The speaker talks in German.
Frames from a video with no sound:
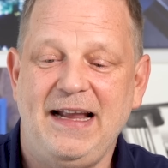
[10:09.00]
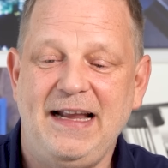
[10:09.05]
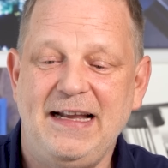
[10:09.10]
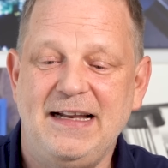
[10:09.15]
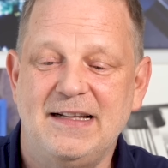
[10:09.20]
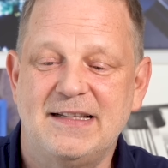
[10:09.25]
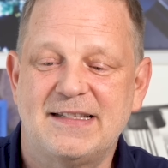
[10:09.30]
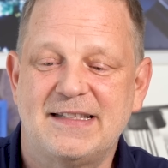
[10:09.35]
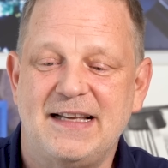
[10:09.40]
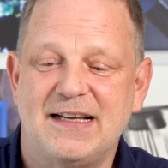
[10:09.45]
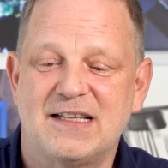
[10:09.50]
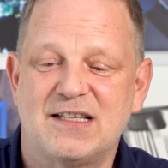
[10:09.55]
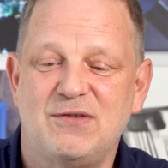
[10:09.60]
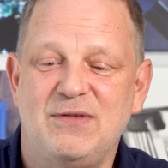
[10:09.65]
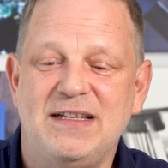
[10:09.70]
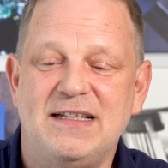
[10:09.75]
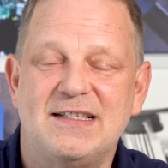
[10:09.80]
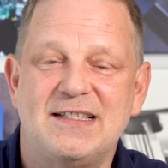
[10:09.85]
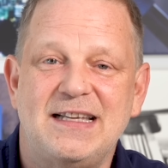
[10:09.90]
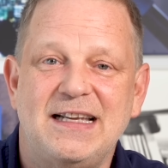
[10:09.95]

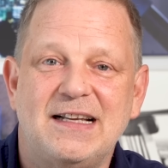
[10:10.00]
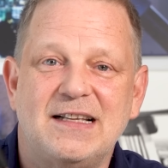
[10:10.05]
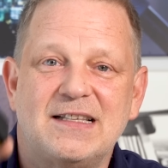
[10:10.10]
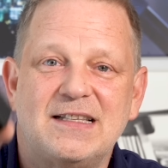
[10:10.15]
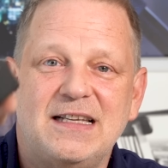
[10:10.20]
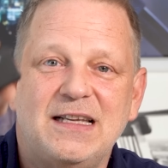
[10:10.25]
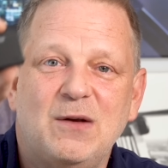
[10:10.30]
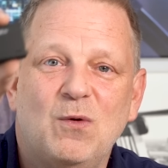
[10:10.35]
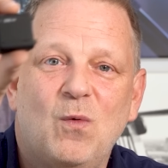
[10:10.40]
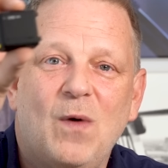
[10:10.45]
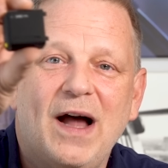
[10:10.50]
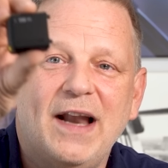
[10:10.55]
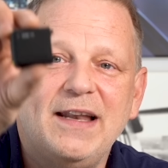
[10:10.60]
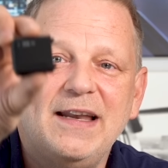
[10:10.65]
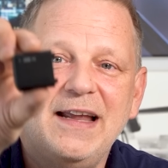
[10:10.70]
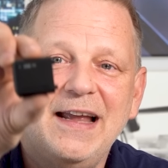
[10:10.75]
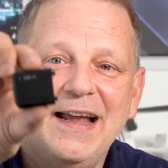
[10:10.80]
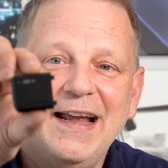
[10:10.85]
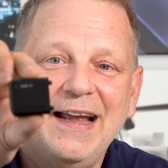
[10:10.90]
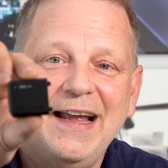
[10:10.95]

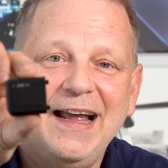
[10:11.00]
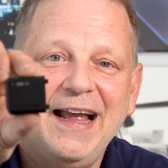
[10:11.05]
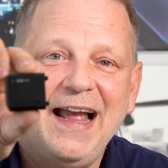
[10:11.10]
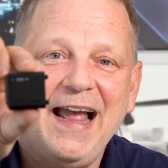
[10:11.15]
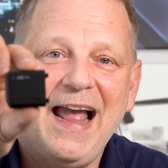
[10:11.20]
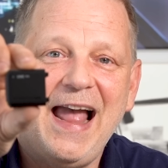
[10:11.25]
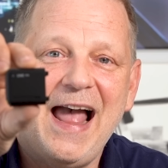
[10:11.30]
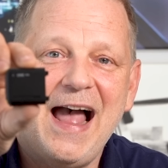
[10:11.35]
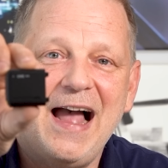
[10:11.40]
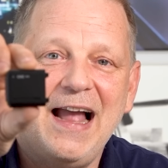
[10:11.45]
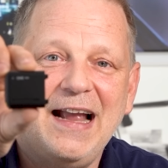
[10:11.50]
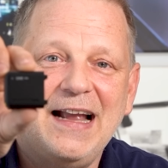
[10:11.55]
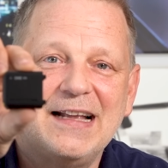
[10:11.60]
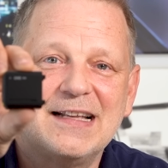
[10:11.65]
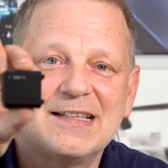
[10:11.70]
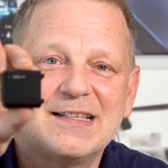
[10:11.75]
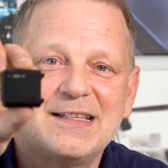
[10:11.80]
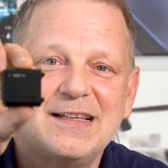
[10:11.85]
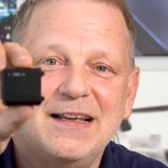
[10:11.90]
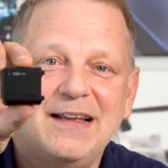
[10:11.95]
Insta361
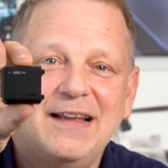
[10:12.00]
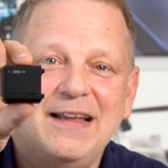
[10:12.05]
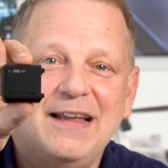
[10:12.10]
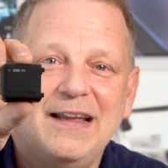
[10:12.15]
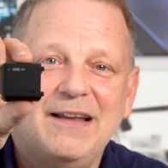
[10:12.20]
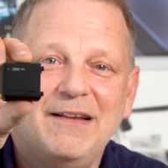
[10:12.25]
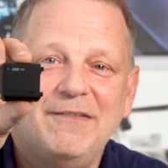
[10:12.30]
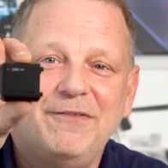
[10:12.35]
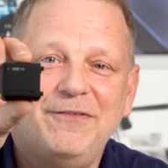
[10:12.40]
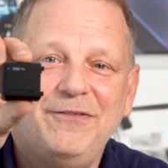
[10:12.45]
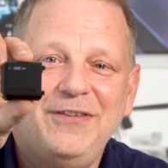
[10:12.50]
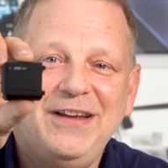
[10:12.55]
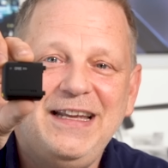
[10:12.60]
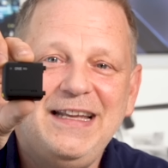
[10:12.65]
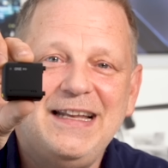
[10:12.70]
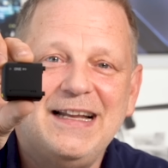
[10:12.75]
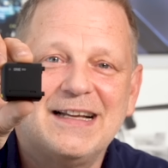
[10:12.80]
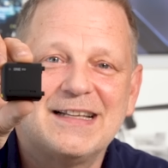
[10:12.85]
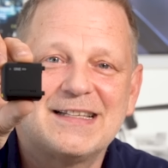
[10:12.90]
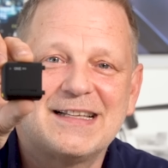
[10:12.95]
RS,
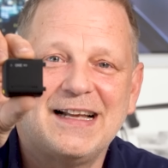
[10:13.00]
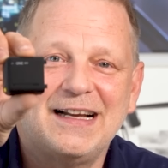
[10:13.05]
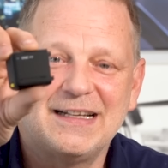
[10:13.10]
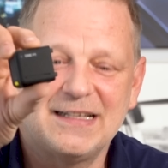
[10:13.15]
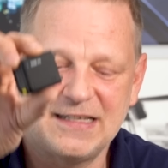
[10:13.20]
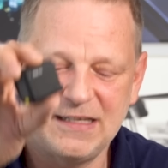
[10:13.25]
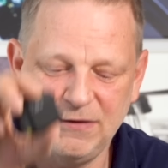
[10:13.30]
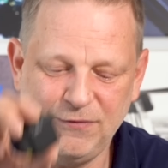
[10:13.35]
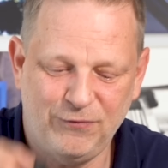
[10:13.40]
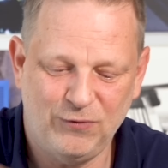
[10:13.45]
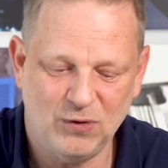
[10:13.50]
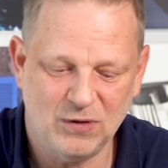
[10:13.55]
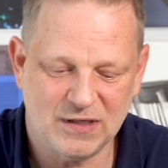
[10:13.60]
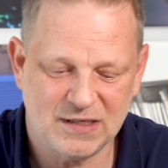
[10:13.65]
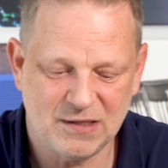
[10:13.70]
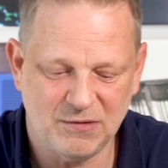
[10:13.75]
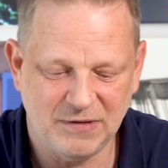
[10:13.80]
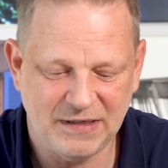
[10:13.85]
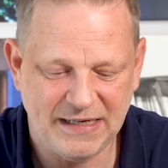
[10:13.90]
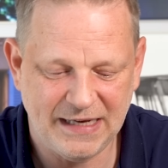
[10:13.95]
wie das Ganze
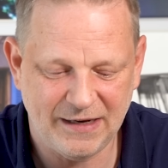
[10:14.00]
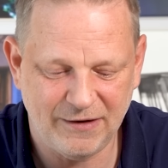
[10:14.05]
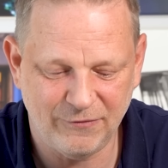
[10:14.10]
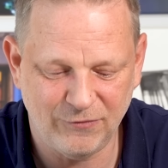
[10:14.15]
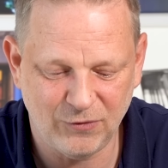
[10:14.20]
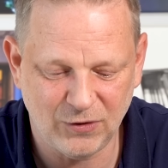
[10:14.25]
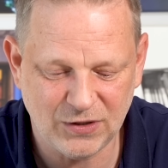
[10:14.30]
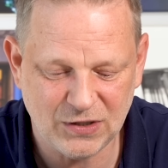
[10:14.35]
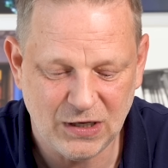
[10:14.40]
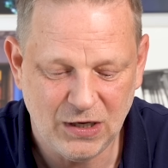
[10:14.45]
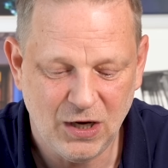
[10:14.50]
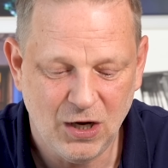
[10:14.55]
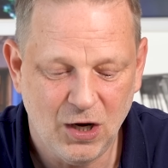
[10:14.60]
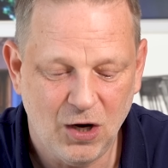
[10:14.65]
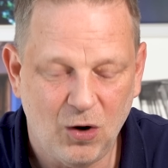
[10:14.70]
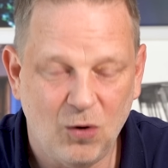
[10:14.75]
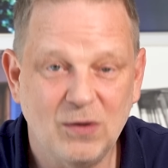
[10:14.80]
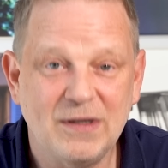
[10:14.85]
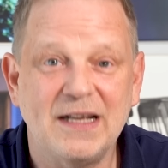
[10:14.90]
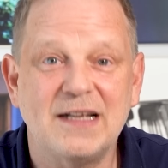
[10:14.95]
funktionieren wird.
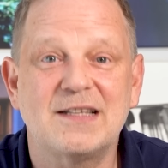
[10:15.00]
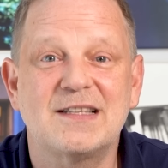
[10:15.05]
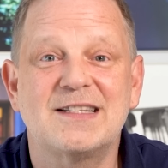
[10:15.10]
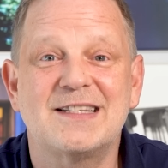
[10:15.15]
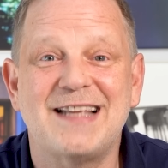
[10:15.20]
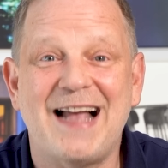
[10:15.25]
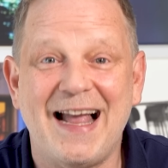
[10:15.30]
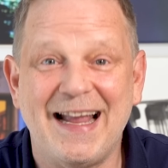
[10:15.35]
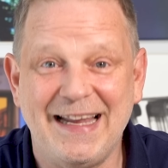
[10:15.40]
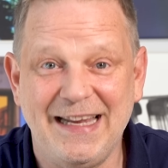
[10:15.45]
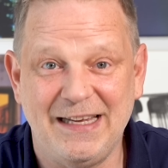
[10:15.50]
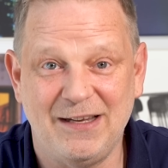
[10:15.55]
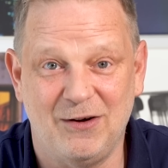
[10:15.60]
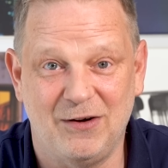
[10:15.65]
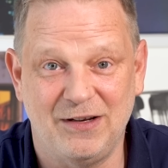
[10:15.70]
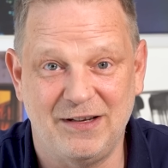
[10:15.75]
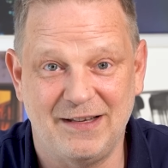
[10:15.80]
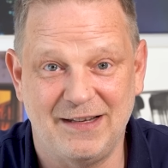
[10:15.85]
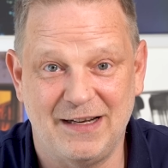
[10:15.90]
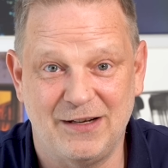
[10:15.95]
Und das zeige ich
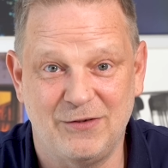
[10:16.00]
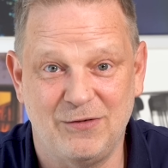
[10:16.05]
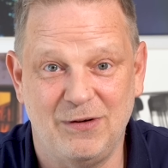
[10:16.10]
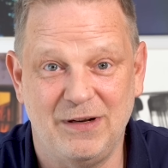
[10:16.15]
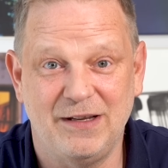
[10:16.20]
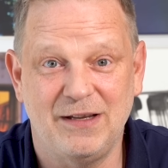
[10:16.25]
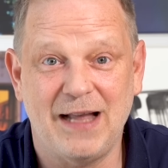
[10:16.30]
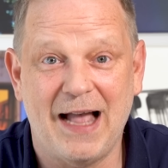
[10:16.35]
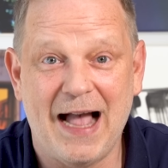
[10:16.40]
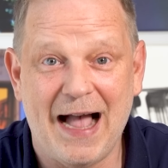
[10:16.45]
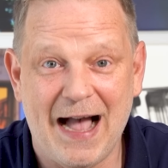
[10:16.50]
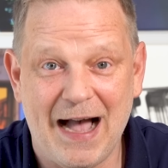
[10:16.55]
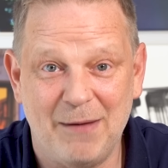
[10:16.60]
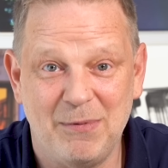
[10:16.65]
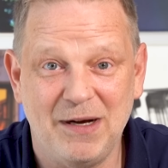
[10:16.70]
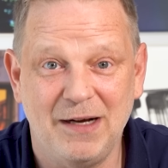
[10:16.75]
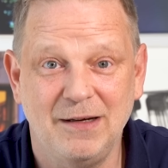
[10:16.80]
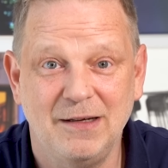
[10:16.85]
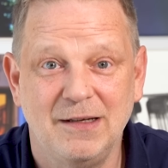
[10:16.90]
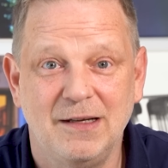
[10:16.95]
euch natürlich.
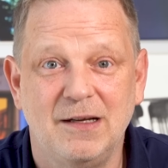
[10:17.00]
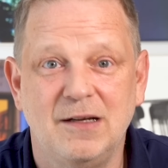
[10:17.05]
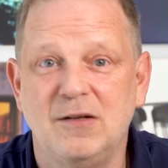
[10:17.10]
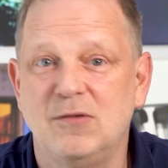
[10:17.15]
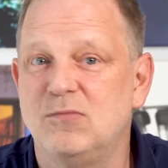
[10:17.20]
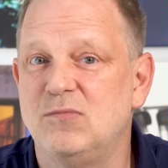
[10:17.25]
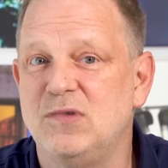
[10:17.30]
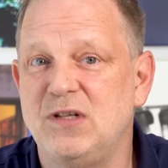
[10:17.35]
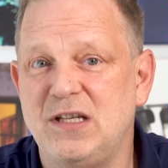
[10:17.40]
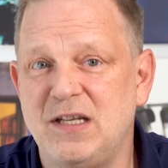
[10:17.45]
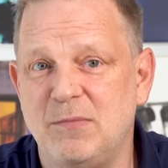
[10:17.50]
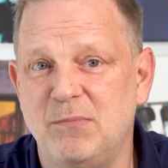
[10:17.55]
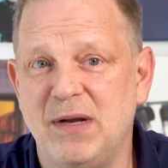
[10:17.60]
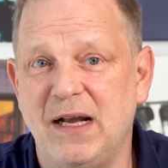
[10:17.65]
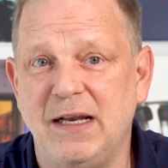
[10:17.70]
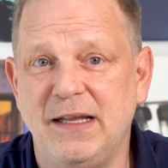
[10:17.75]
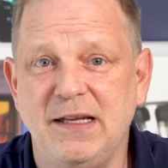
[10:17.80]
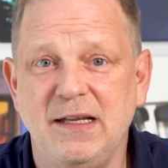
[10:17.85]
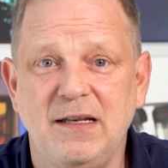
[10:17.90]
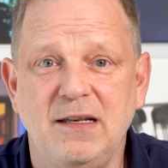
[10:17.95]
Aber nicht in
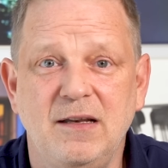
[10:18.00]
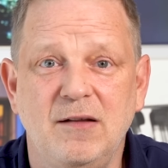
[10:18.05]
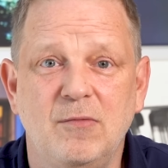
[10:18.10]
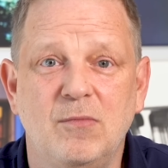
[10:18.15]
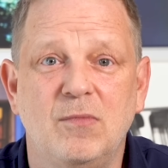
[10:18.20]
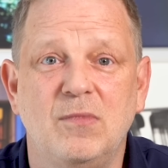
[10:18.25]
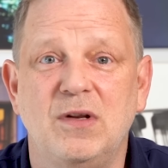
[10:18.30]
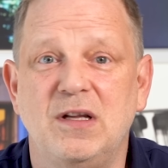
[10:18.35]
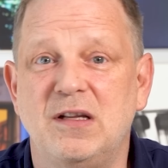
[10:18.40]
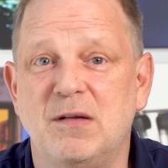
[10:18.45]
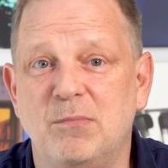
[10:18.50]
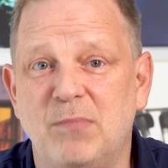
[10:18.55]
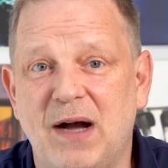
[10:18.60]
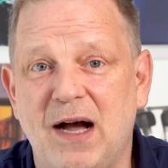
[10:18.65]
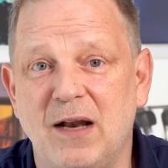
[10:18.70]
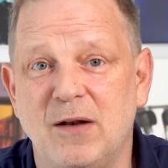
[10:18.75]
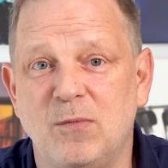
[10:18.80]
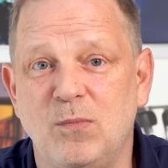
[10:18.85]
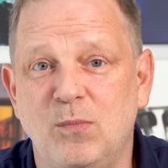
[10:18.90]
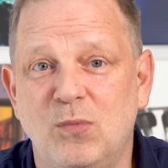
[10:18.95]
Berlin, nicht in
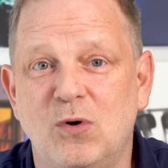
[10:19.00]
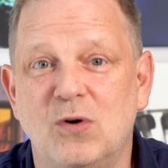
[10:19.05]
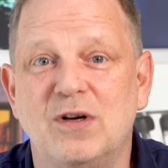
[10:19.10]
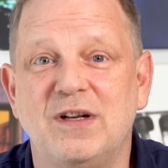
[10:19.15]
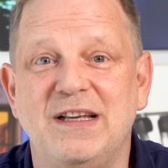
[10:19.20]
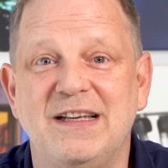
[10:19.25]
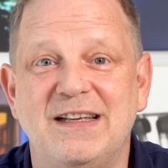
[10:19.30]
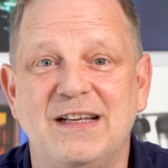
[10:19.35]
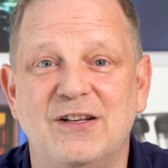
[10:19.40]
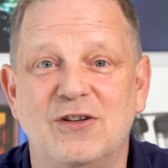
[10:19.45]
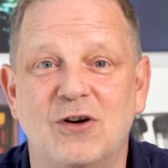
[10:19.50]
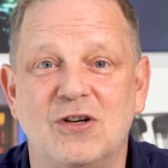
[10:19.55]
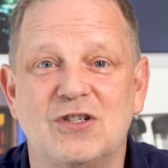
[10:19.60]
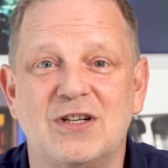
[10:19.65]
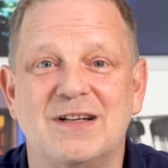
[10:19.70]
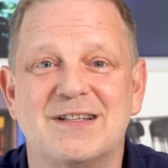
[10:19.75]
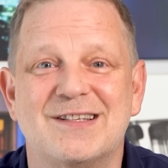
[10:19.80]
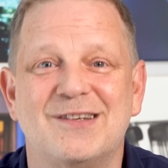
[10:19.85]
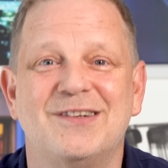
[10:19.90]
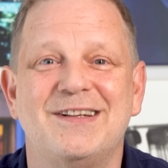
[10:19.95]
Brandenburg, nicht in
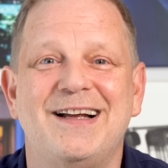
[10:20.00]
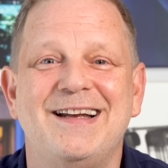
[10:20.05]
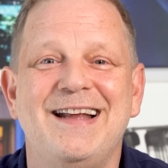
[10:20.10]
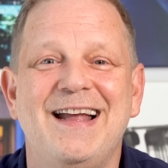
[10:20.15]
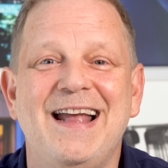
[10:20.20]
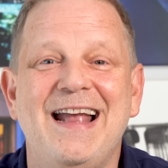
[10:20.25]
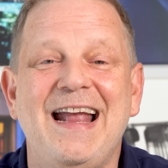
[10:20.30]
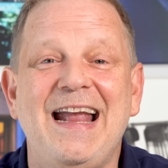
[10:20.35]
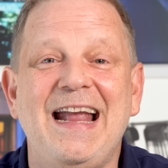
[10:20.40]
Deutschland, sondern